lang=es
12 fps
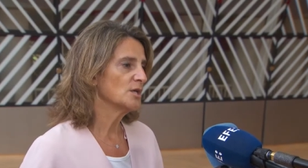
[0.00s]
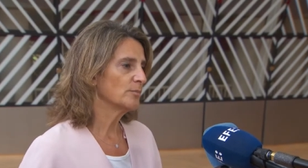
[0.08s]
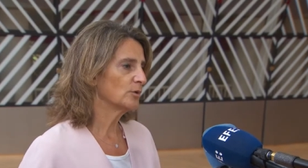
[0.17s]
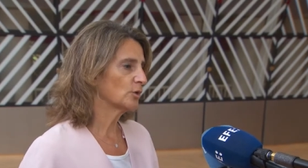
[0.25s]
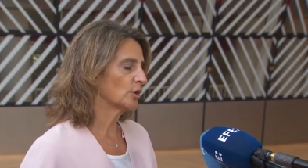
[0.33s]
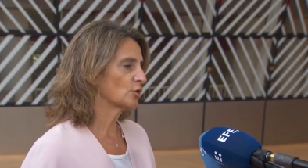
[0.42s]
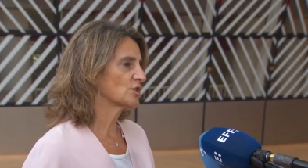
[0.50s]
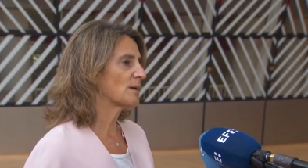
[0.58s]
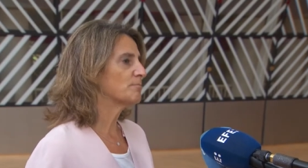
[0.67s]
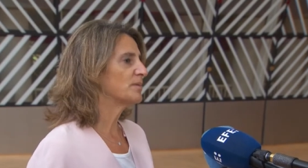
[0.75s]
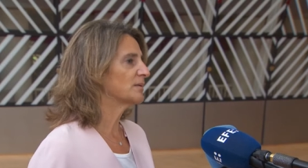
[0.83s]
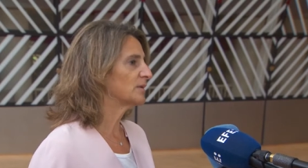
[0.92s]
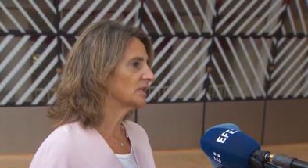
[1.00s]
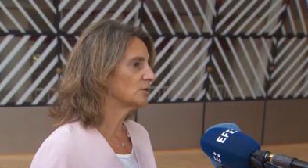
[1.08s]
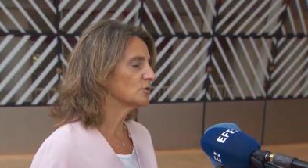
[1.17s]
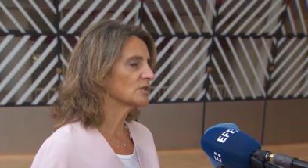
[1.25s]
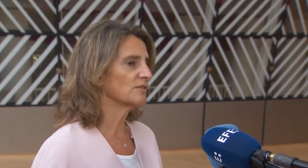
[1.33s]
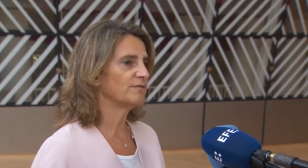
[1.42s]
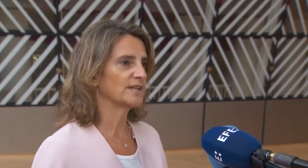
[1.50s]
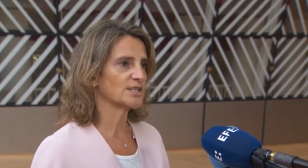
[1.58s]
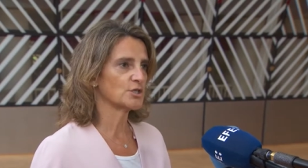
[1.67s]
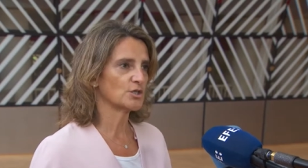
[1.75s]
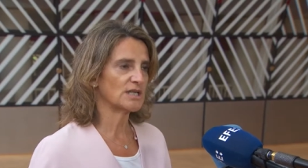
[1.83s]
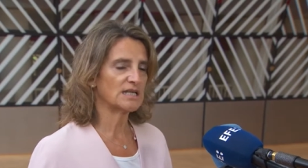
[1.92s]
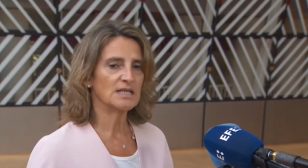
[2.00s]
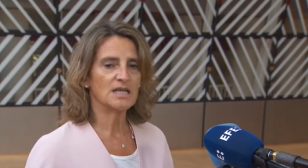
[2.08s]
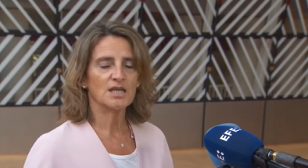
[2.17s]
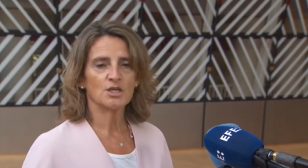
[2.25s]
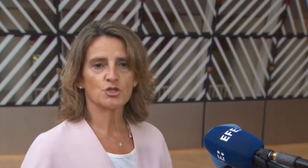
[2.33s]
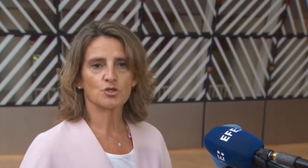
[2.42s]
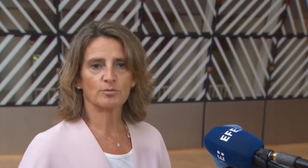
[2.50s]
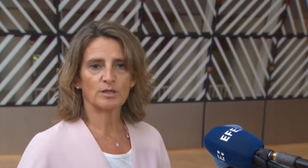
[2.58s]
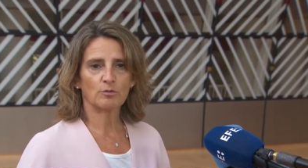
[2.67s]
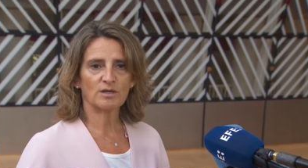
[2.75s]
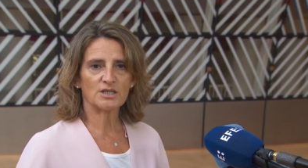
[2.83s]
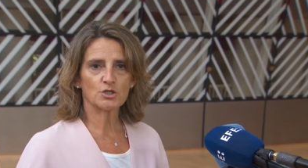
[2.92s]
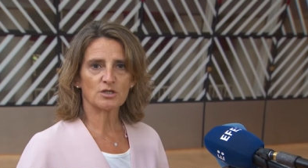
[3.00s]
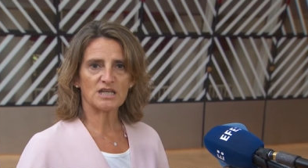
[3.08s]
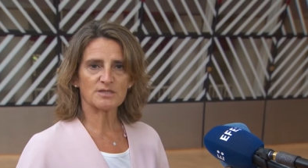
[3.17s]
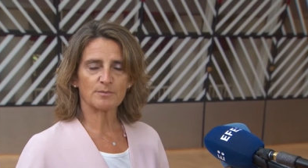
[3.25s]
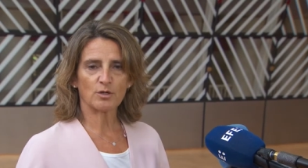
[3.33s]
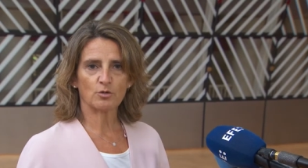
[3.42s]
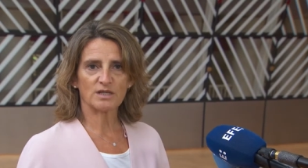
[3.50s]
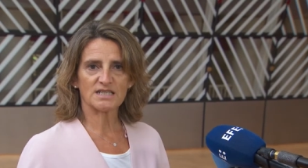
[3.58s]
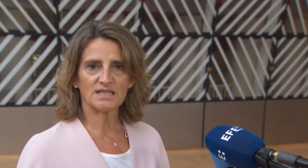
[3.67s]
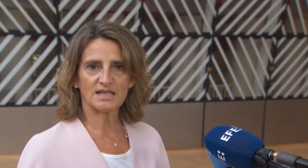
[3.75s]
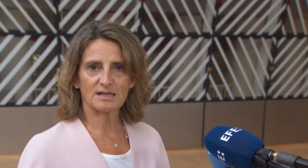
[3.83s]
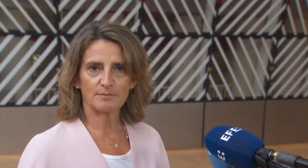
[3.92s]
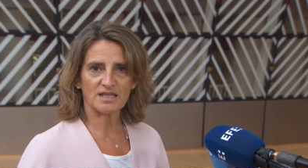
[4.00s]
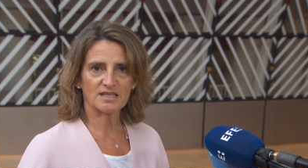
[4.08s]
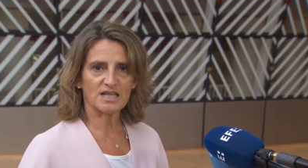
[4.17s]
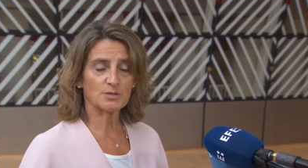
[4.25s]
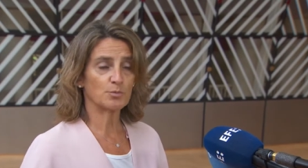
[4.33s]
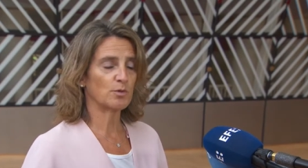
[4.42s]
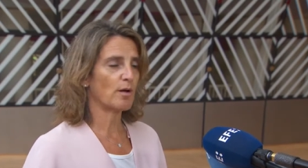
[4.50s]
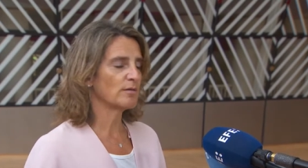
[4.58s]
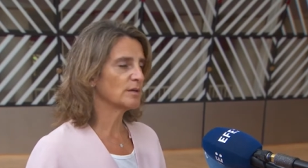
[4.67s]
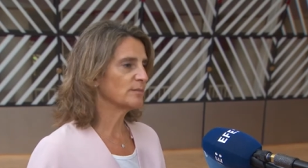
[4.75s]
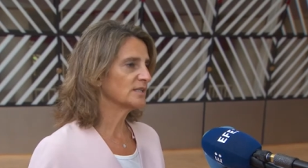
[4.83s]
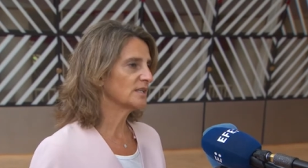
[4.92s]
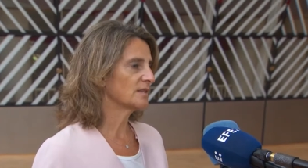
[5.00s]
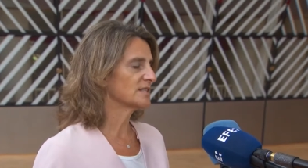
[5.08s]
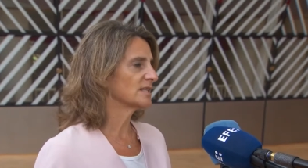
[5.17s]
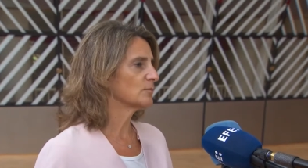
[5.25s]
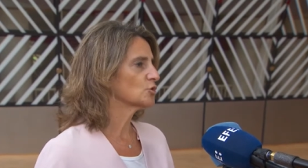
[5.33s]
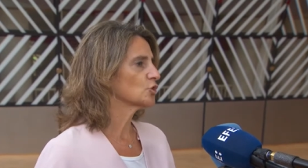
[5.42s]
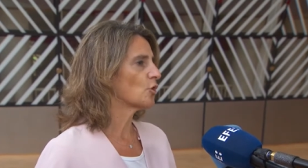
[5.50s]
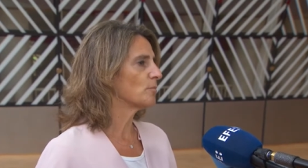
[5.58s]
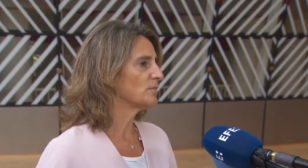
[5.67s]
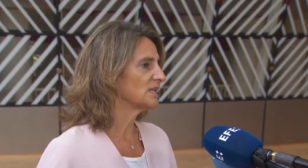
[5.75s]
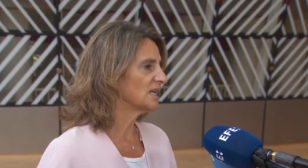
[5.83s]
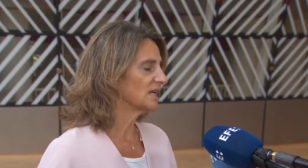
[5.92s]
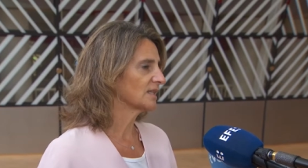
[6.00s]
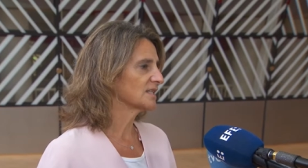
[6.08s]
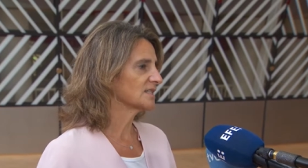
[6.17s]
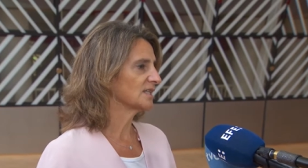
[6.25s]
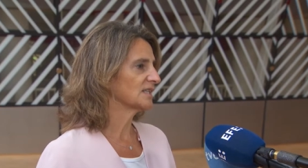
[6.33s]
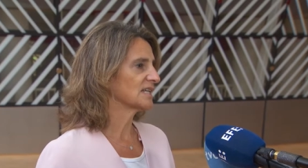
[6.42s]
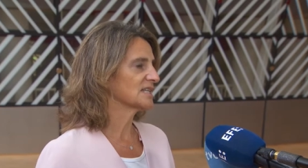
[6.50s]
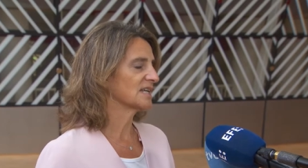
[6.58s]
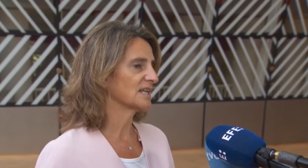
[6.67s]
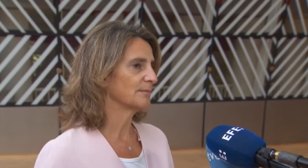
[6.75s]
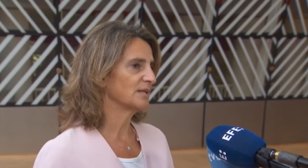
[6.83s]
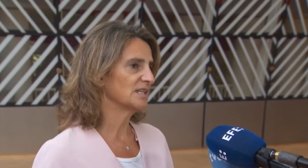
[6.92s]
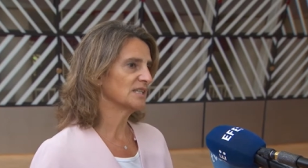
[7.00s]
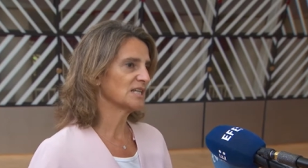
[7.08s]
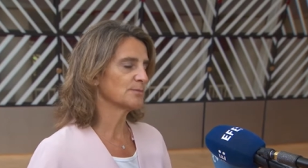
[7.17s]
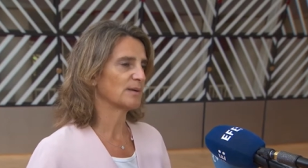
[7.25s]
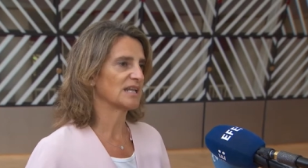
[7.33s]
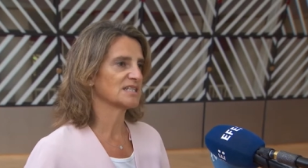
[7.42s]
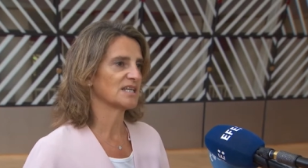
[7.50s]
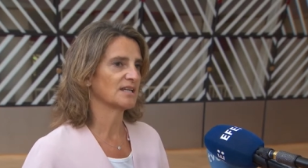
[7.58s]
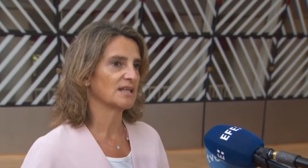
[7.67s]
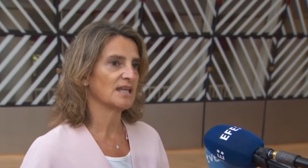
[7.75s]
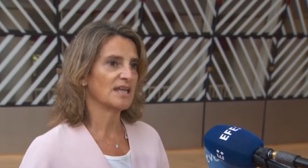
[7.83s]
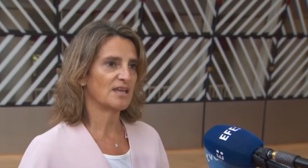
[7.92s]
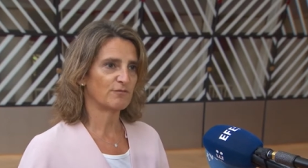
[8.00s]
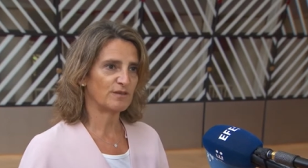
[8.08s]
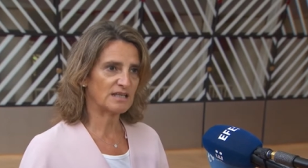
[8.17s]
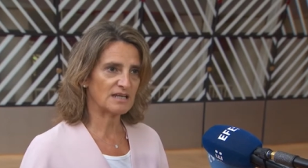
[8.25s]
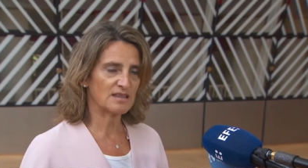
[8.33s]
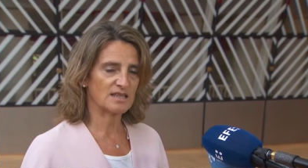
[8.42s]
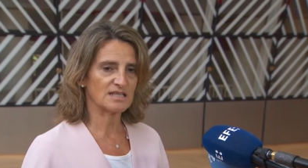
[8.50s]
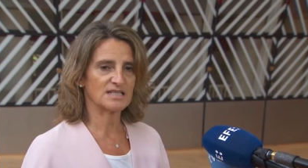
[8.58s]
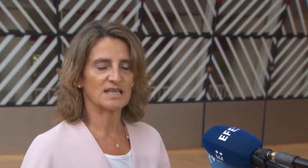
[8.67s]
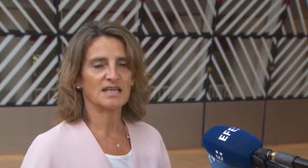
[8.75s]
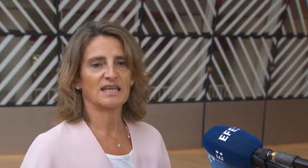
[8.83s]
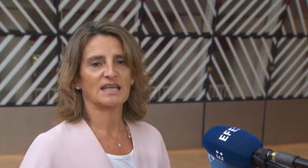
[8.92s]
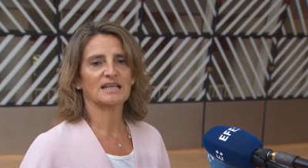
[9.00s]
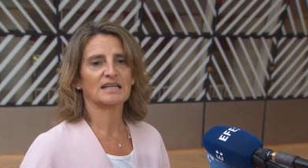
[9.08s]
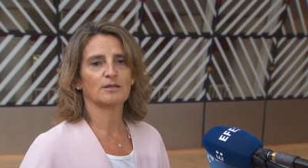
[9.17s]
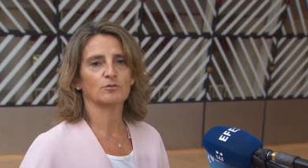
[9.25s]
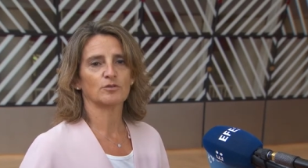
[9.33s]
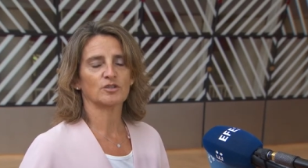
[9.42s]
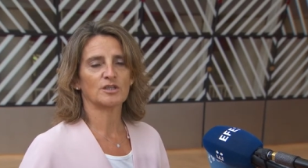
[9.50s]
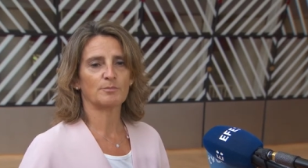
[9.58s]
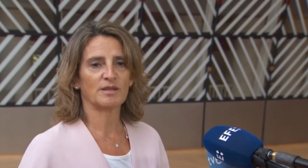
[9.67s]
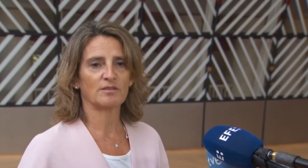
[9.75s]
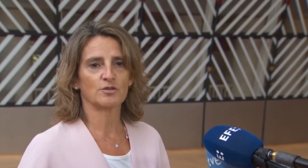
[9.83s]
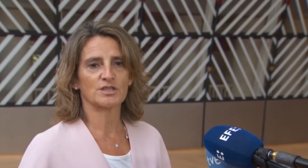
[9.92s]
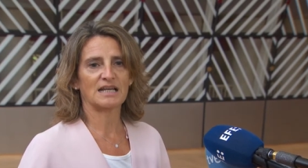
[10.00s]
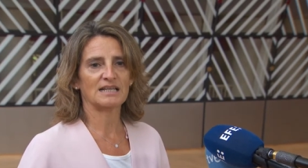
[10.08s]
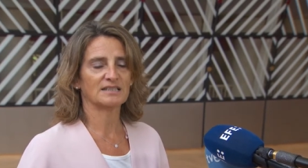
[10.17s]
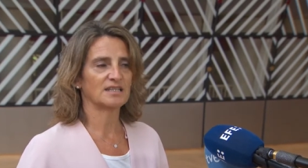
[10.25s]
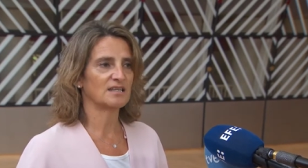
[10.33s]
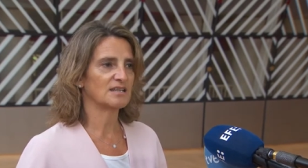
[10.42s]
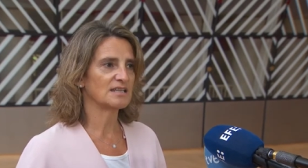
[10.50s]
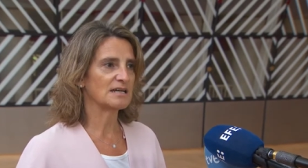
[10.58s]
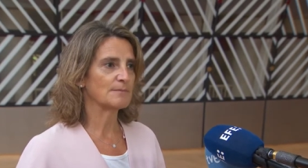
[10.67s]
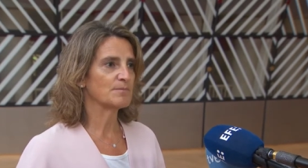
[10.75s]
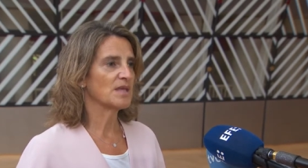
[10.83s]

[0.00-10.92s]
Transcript: pero que nos han permitido reflexionar sobre cuáles son las mejores herramientas. Probablemente necesitamos combinar distintas herramientas para ser eficaces en la reducción de precios de la electricidad,